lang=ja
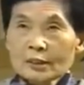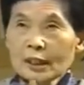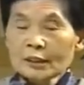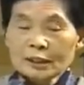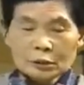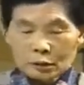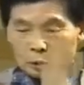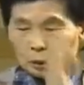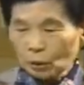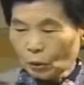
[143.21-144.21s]
屋根
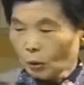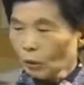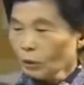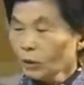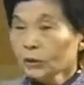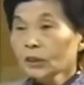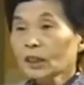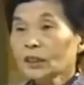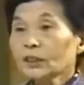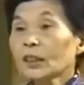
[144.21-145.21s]
のこう
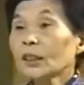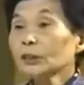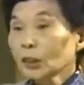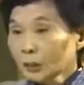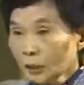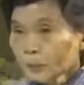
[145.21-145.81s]
垂れ下がって